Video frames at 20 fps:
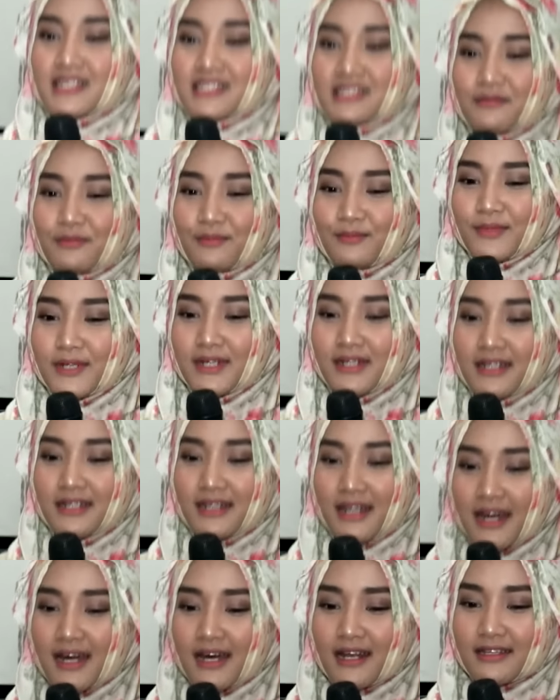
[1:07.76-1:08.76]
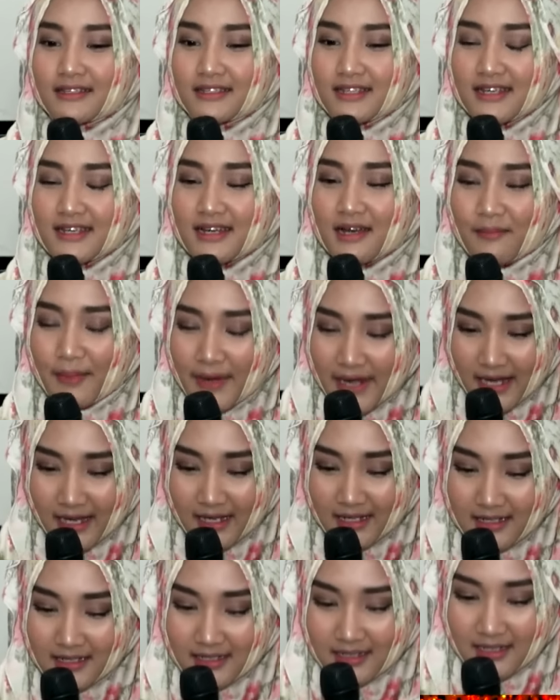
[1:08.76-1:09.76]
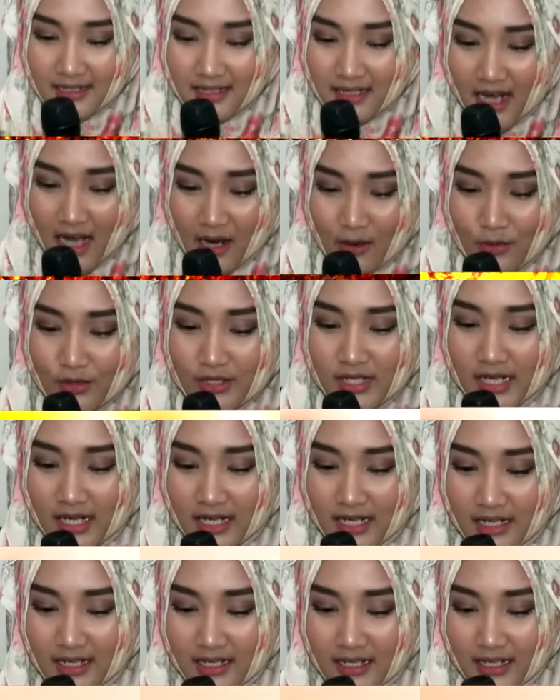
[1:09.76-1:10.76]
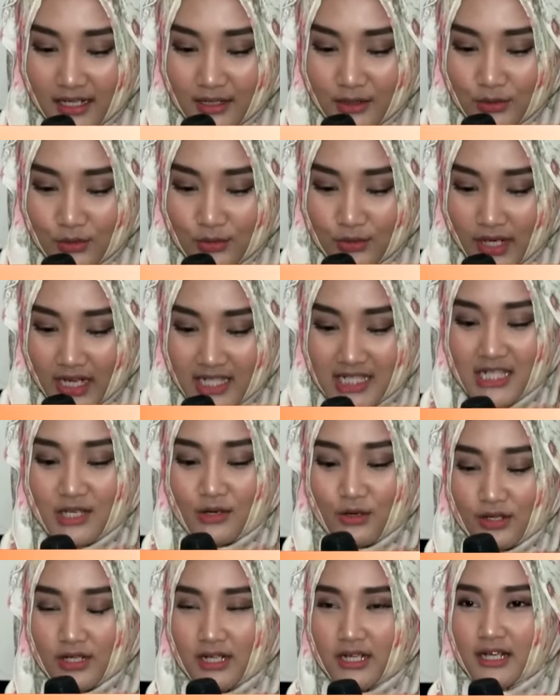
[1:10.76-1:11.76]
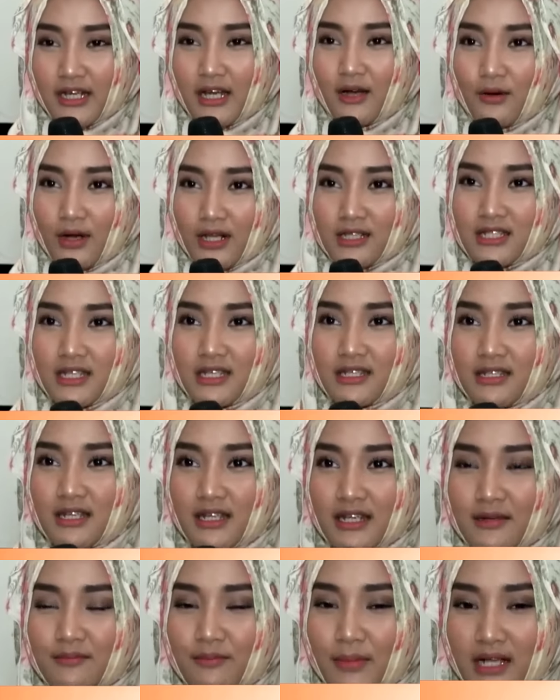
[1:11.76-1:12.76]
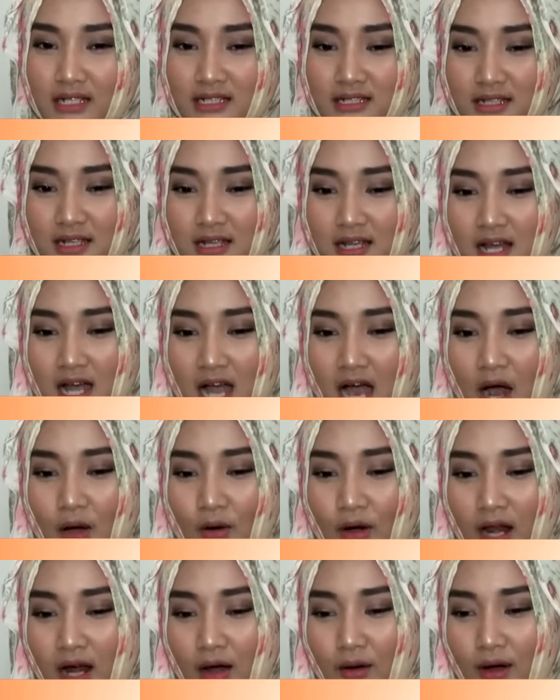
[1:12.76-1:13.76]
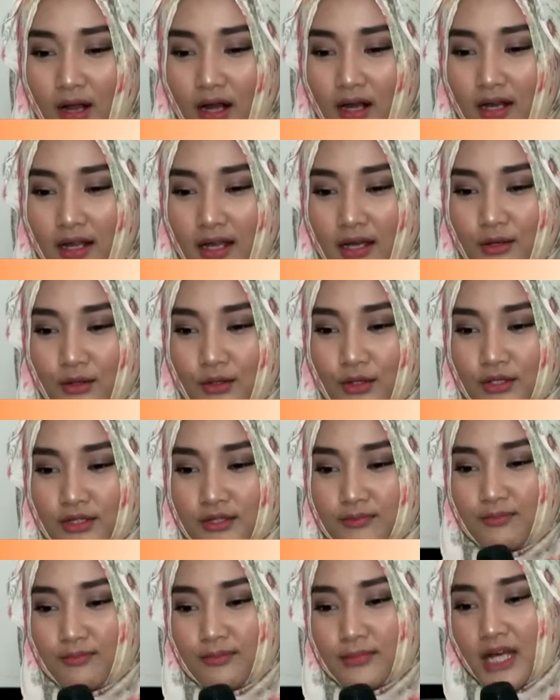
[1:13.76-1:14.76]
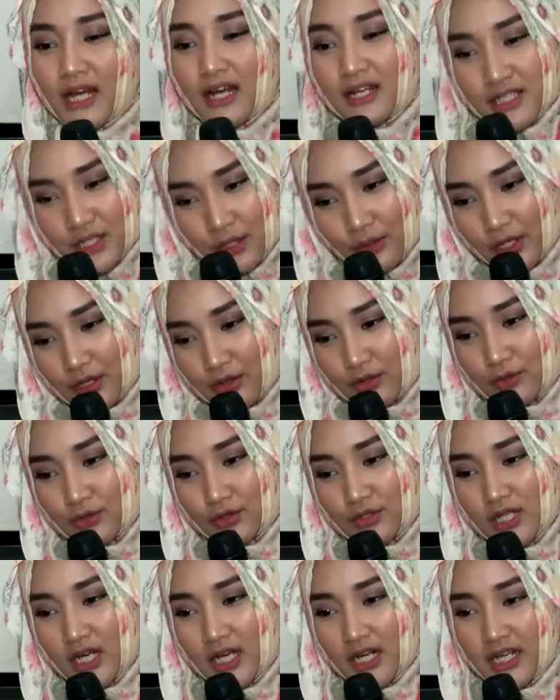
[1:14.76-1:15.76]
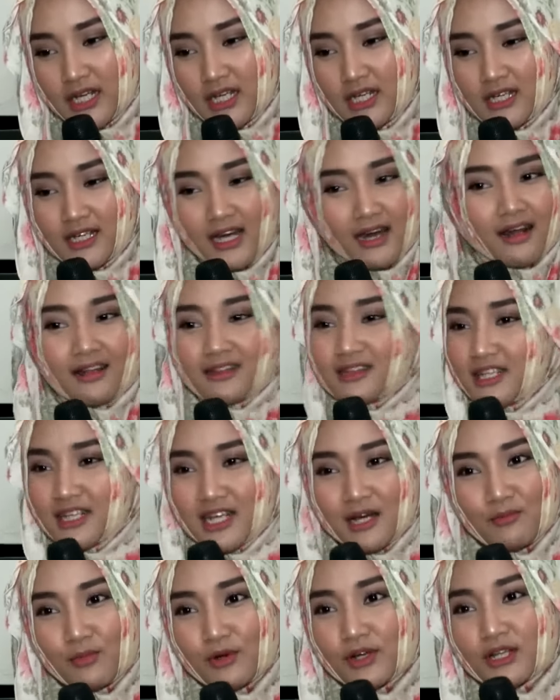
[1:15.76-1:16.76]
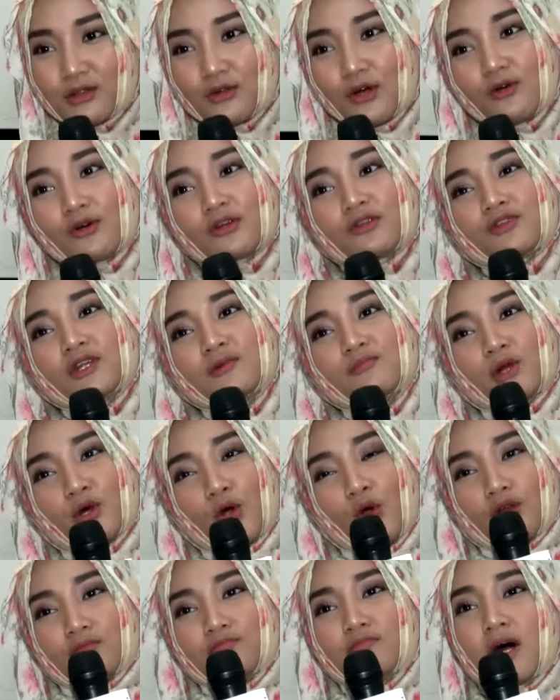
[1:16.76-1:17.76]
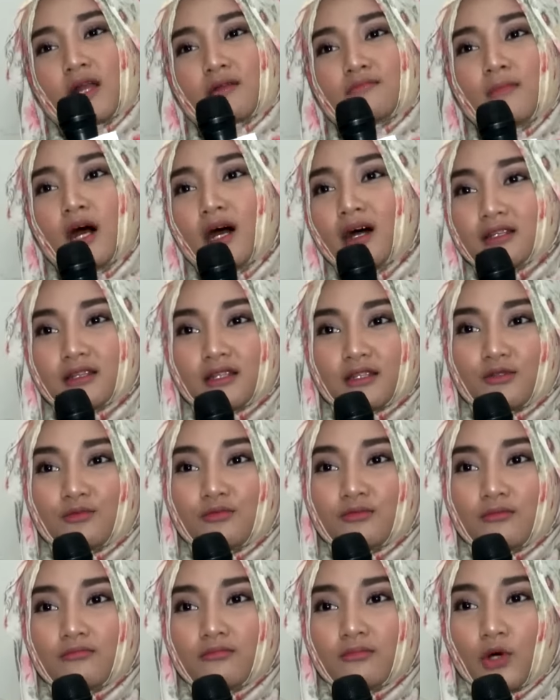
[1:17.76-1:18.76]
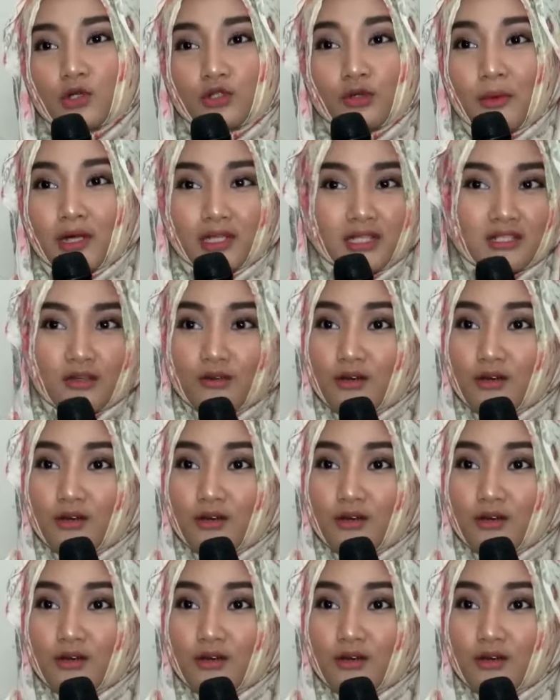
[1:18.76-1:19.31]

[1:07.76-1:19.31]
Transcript: sebenarnya apa ya aku udah itu resiko dari awal sih dari pas awal-awal ikut talent show itu dari karantina pun itu aku kan udah berkorban banget itu otomatis